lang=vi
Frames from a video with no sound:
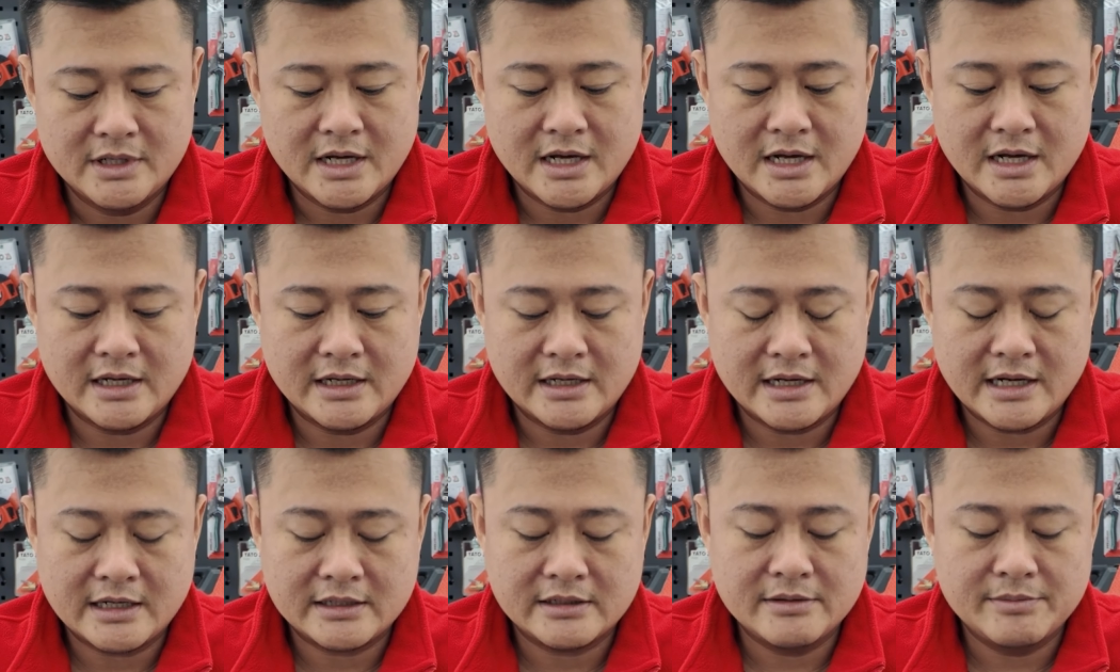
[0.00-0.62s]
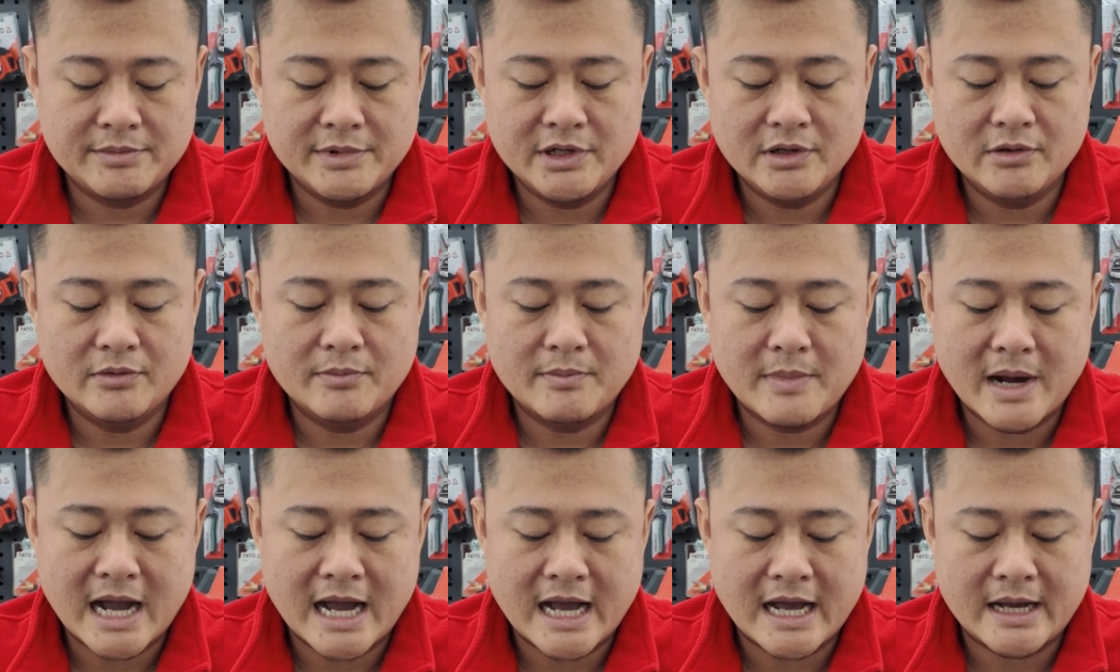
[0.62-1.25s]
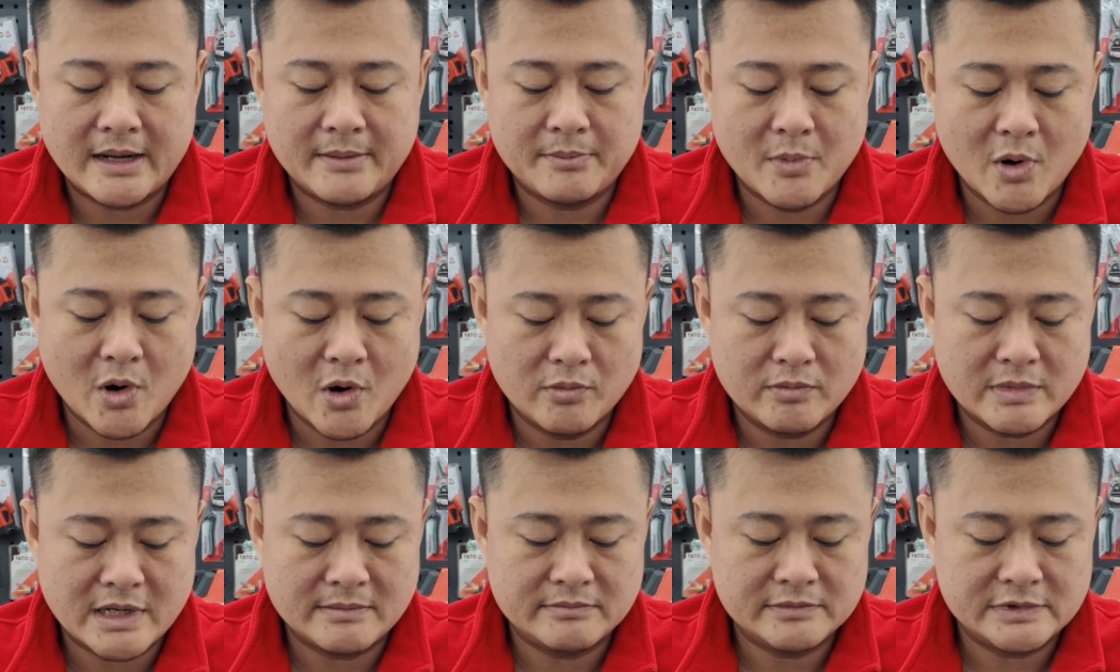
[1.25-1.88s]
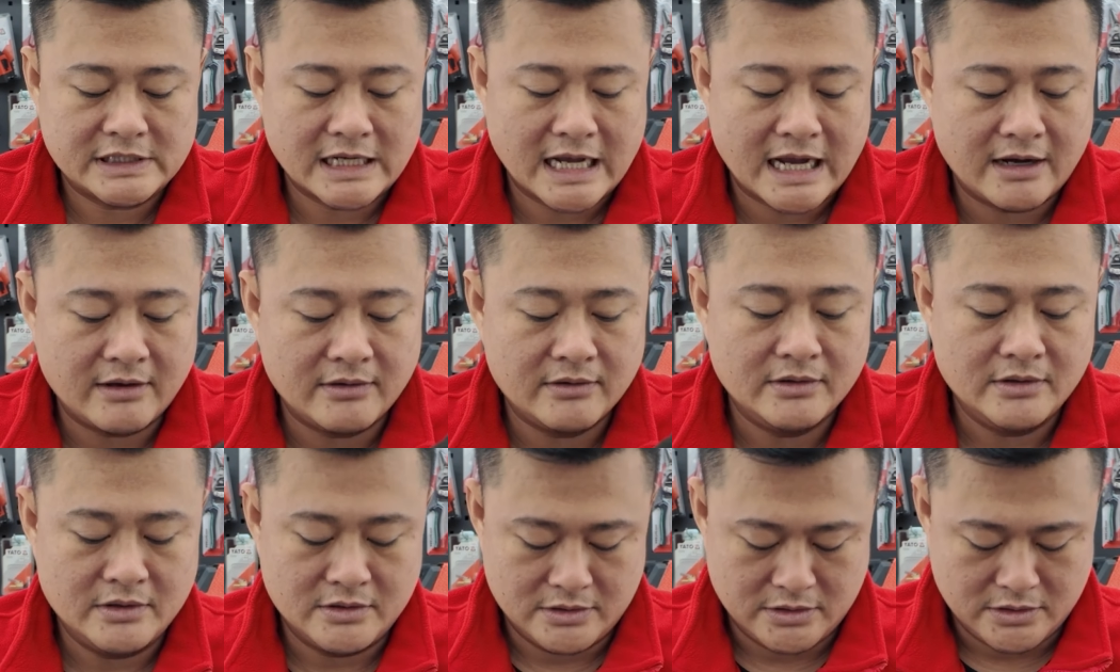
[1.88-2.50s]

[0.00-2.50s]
à, HW 3456